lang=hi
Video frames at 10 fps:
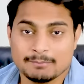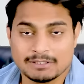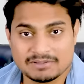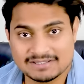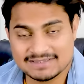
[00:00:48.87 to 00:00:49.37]

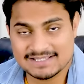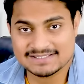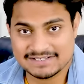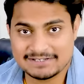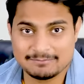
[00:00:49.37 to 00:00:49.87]
मतलब कितने
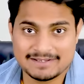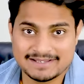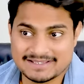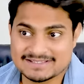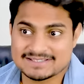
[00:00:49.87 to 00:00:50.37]
स्क्रीन
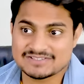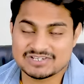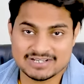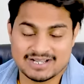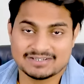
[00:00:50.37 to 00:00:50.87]
में किस किस
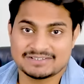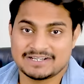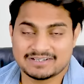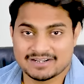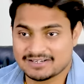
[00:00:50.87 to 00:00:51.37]
जगह
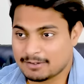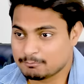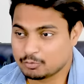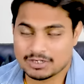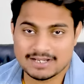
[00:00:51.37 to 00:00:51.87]
थिएटर का नाम
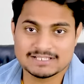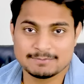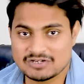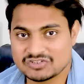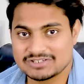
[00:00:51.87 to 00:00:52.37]
पूरा गाइज
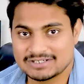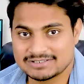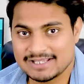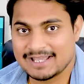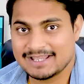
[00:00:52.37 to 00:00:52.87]
मेंशन कर
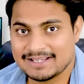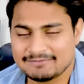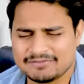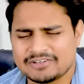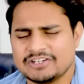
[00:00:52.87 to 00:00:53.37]
दिया है
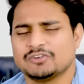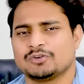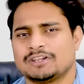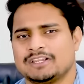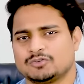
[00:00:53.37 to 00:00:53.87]
रिलीज़ हो
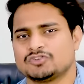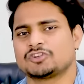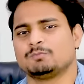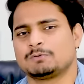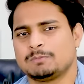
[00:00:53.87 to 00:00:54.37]
रही है तो
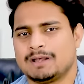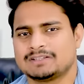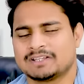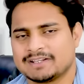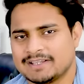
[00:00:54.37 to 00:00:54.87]
उसके ऊपर भी
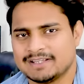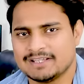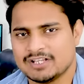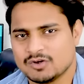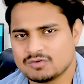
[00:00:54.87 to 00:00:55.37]
बात करेंगे
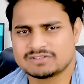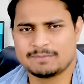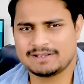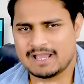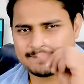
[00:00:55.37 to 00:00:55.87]
उससे
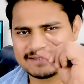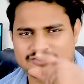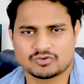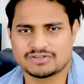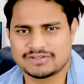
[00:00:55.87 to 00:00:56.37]
पहले आपसे
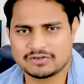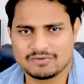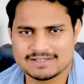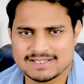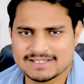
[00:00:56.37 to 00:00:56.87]
एक छोटा सा
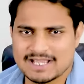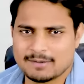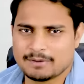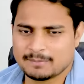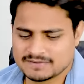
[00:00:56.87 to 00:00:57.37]
रिक्वेस्ट है कि
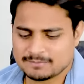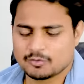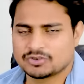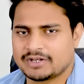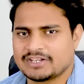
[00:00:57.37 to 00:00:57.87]
आप हमें
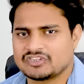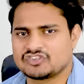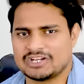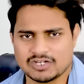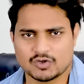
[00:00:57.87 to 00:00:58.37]
सपोर्ट करें
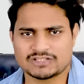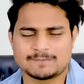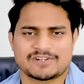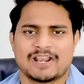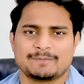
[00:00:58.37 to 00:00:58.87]
चैनल को
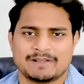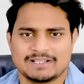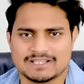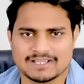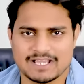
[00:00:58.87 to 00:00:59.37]
सब्सक्राइब कर
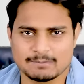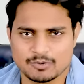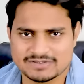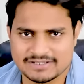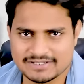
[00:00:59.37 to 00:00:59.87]
लें ताकि
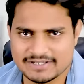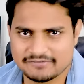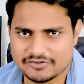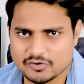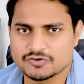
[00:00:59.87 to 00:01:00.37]
आपको इस तरीके के
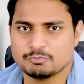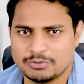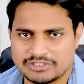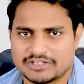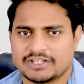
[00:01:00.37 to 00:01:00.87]
वीडियोज़
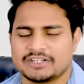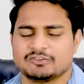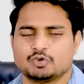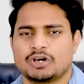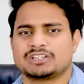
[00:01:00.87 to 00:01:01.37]
मिलते रहें
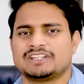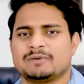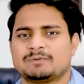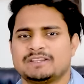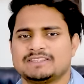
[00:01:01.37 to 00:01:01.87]
तो करते हैं
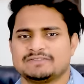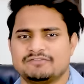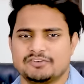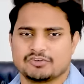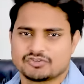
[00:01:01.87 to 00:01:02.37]
अपने इस
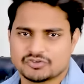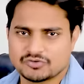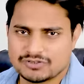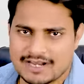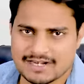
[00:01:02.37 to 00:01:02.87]
वीडियो को शुरू